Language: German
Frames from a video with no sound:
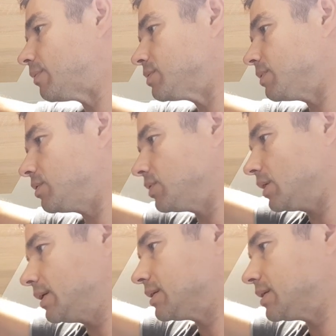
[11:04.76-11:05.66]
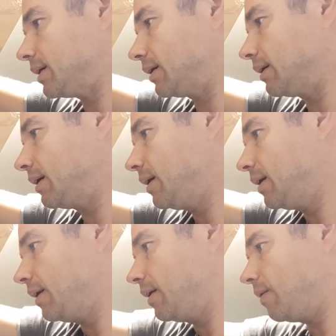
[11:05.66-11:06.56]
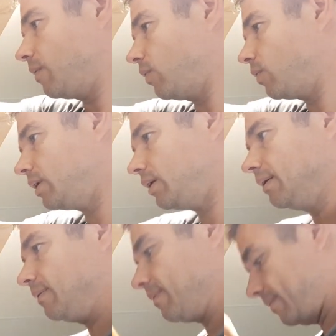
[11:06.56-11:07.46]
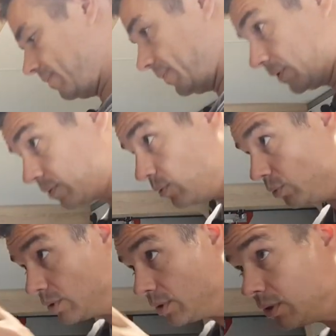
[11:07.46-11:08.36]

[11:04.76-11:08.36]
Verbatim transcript: aber das werde ich euch gleich zeigen. Okay, gut,